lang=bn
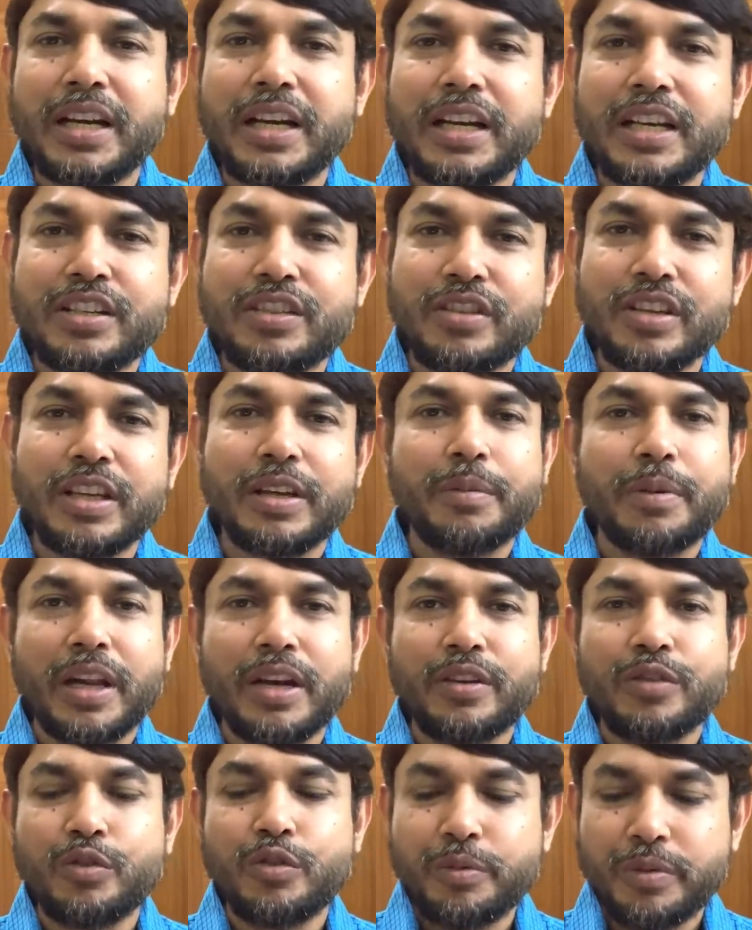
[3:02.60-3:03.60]
এটার সঙ্গে
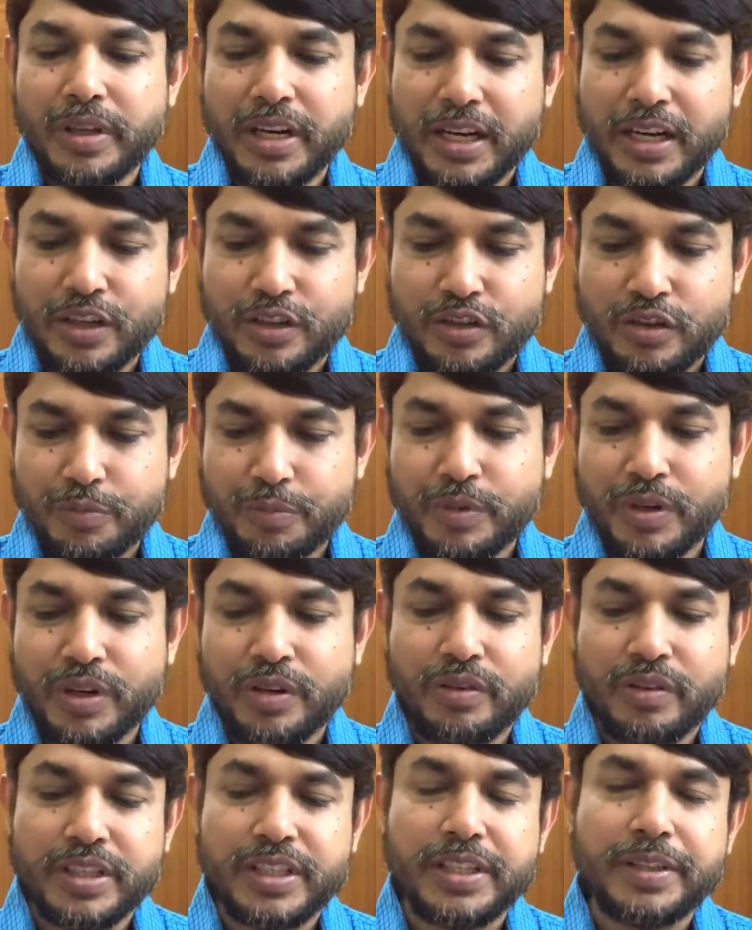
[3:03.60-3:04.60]
ভালো ঘুমের একটা
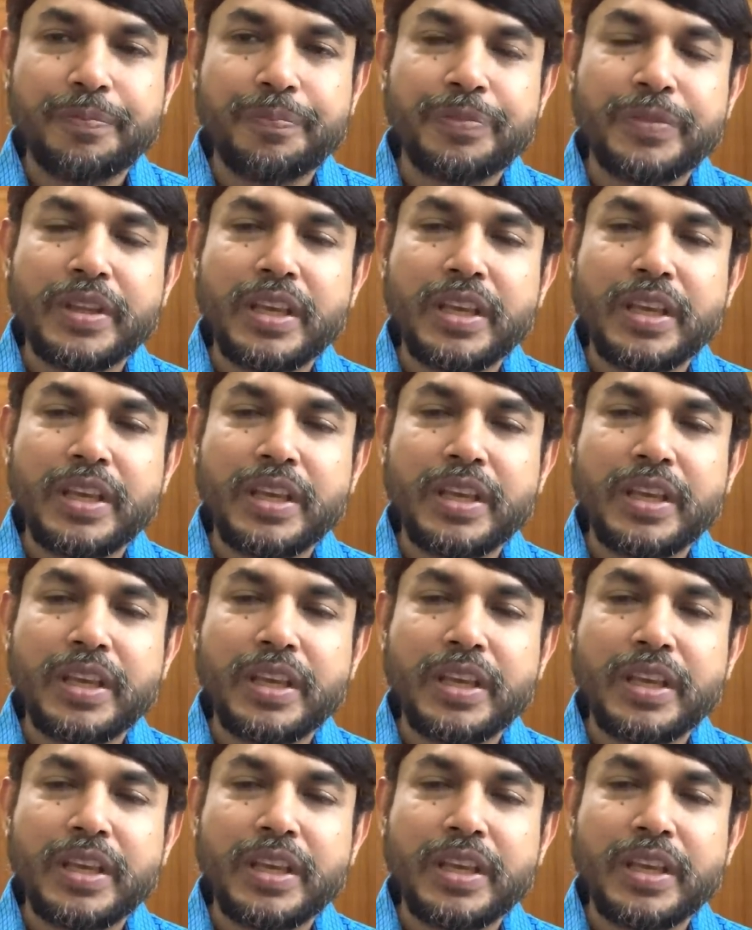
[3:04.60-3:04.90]
সম্পর্ক আছে